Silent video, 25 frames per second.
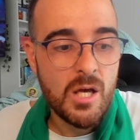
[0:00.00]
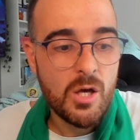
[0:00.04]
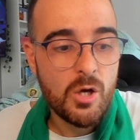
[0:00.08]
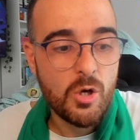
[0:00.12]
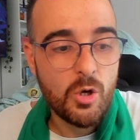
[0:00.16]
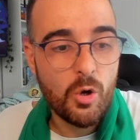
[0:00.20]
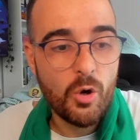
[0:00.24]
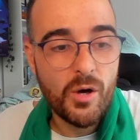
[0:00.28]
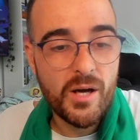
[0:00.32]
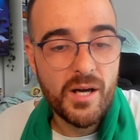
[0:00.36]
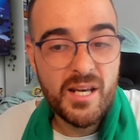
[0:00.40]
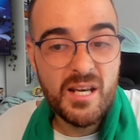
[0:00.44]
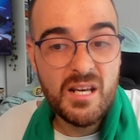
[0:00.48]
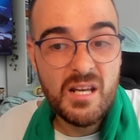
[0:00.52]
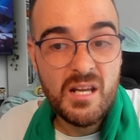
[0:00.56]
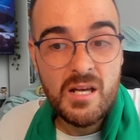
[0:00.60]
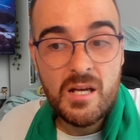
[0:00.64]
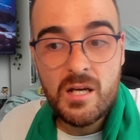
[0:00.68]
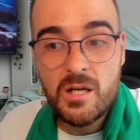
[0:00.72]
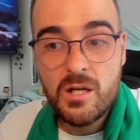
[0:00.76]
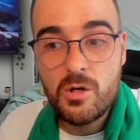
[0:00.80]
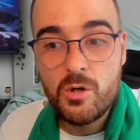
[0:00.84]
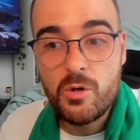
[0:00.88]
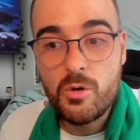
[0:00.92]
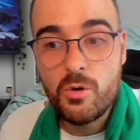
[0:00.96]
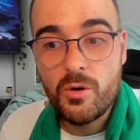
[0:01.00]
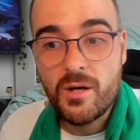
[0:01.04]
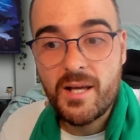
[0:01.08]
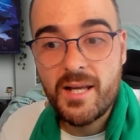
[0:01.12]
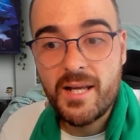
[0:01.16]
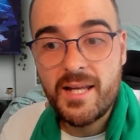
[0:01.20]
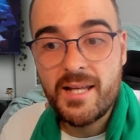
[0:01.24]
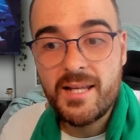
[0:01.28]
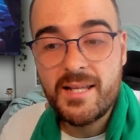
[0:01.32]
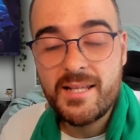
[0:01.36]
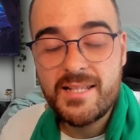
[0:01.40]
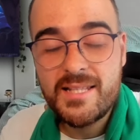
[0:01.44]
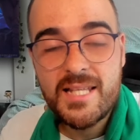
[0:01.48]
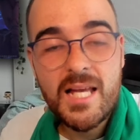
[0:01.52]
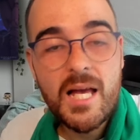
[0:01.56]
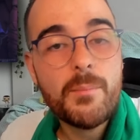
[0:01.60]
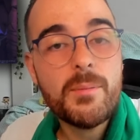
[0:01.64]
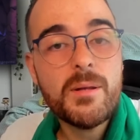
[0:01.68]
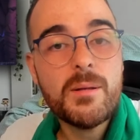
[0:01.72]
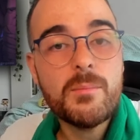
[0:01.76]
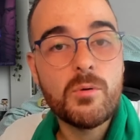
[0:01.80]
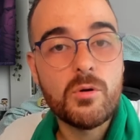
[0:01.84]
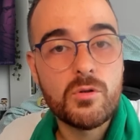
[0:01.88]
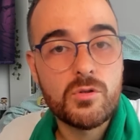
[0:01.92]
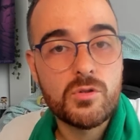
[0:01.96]
coger lo que ya
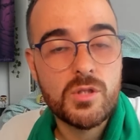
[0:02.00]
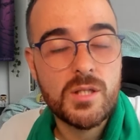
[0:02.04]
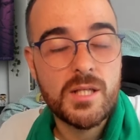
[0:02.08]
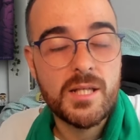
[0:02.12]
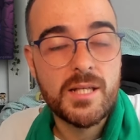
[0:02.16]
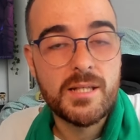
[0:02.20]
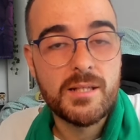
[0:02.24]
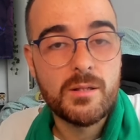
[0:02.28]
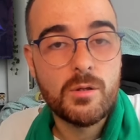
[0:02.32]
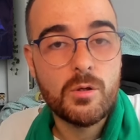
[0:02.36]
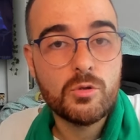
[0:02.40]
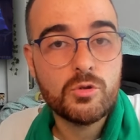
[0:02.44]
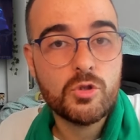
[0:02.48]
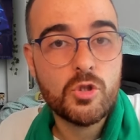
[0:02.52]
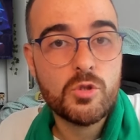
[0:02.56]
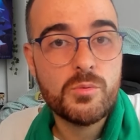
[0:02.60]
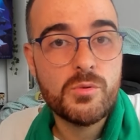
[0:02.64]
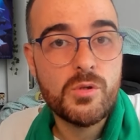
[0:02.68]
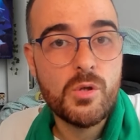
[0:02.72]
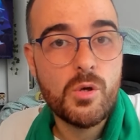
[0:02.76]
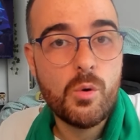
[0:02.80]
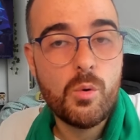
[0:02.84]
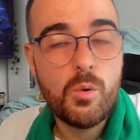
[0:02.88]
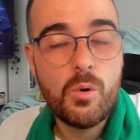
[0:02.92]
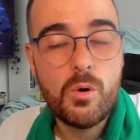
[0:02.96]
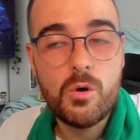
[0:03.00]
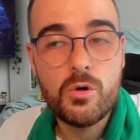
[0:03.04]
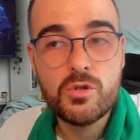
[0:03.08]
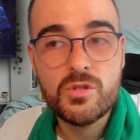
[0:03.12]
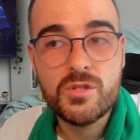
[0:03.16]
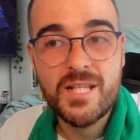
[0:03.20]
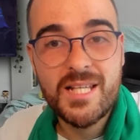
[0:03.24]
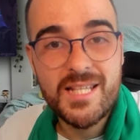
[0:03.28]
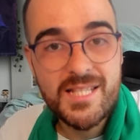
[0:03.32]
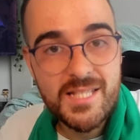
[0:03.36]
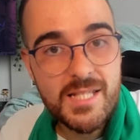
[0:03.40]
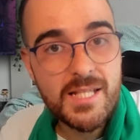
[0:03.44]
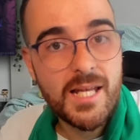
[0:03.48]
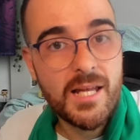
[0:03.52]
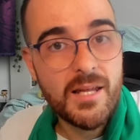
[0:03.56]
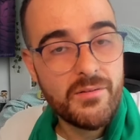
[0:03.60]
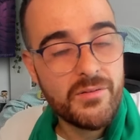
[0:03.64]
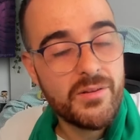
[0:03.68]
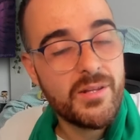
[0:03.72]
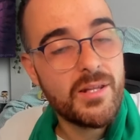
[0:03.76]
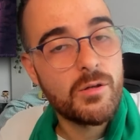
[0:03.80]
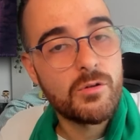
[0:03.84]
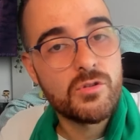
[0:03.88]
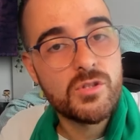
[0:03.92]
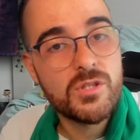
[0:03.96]
vimos en otros videojuegos que sí que
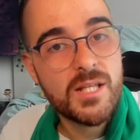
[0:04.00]
hicieron,